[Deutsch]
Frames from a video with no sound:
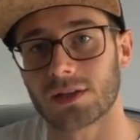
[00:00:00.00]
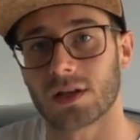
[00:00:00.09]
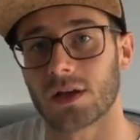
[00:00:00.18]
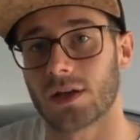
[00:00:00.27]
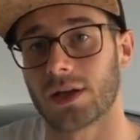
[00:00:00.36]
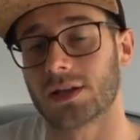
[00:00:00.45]

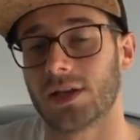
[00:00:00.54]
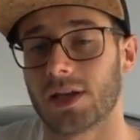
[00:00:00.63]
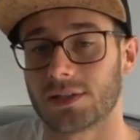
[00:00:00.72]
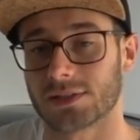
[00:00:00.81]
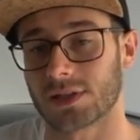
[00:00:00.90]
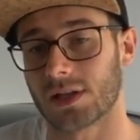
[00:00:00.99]
Da erkläre ich
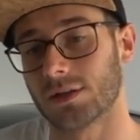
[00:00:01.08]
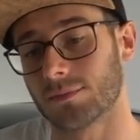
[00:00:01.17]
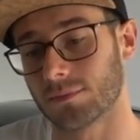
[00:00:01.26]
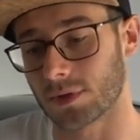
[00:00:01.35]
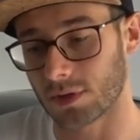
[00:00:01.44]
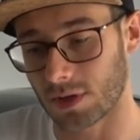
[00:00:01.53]
das an,
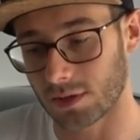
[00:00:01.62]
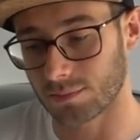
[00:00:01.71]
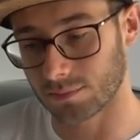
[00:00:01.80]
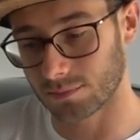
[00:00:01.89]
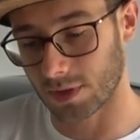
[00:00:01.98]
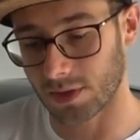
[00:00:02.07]
einem, äh, an
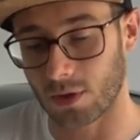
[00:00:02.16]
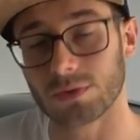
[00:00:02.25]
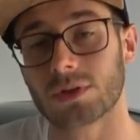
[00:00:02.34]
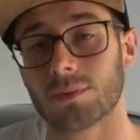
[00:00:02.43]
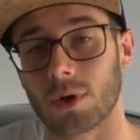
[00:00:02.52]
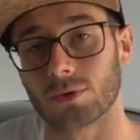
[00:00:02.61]
einem, einer
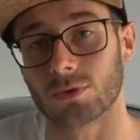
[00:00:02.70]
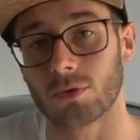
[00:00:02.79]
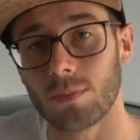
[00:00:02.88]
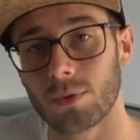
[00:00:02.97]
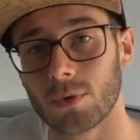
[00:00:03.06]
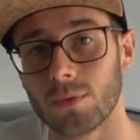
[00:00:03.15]
ausgebauten
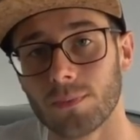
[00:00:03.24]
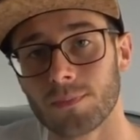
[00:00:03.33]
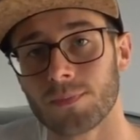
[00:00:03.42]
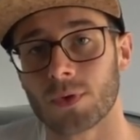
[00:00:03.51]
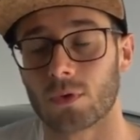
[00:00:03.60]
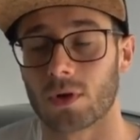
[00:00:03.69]
Kupplung
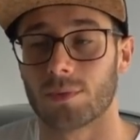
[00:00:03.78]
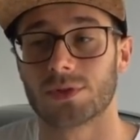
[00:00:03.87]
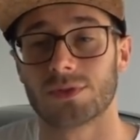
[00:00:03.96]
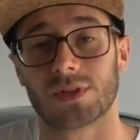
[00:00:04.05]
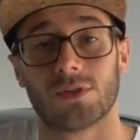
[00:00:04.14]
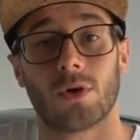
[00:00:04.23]
oder
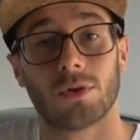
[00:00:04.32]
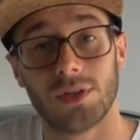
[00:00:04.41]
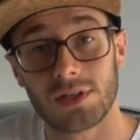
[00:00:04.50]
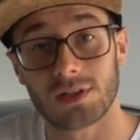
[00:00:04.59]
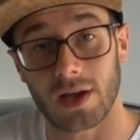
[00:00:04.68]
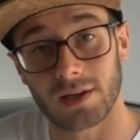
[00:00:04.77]
beziehungsweise noch
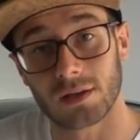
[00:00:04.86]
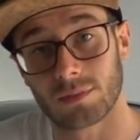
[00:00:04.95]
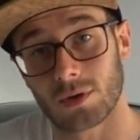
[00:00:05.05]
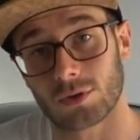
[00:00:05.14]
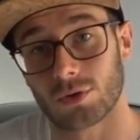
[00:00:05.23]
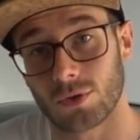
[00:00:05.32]
nicht
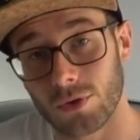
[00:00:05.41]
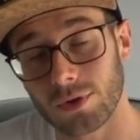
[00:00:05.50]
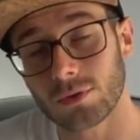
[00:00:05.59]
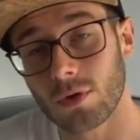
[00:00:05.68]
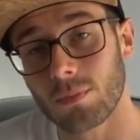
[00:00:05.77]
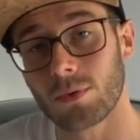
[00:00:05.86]
eingebauten
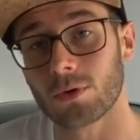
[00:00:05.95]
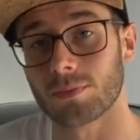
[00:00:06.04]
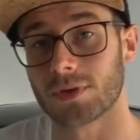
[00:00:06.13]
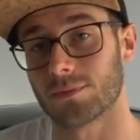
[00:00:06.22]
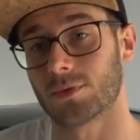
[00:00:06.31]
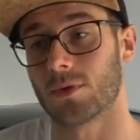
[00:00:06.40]
neuen Kupplung mit
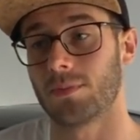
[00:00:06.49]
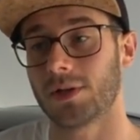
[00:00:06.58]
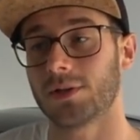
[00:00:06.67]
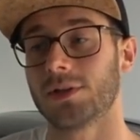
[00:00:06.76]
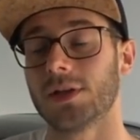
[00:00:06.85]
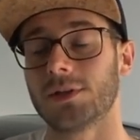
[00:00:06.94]
dem
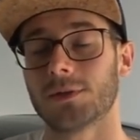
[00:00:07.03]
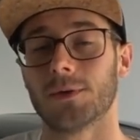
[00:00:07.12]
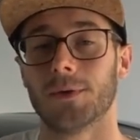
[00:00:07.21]
kompletten Kit.